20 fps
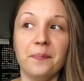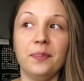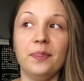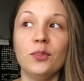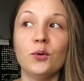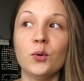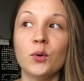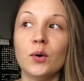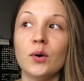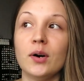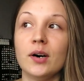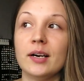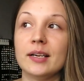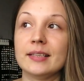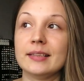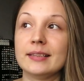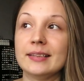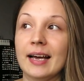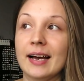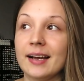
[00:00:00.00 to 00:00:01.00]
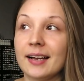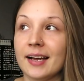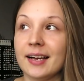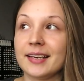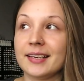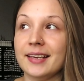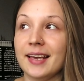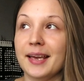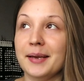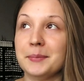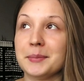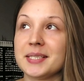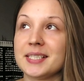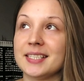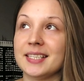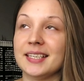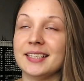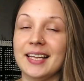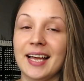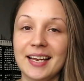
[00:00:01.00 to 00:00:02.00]
но так как я
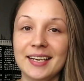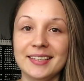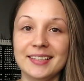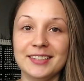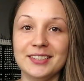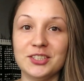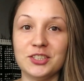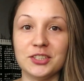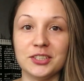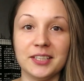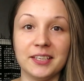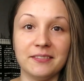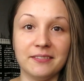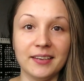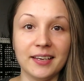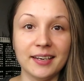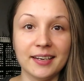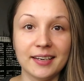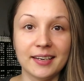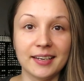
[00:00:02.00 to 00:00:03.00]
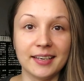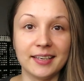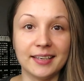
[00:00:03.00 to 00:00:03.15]
эмоциональный человек,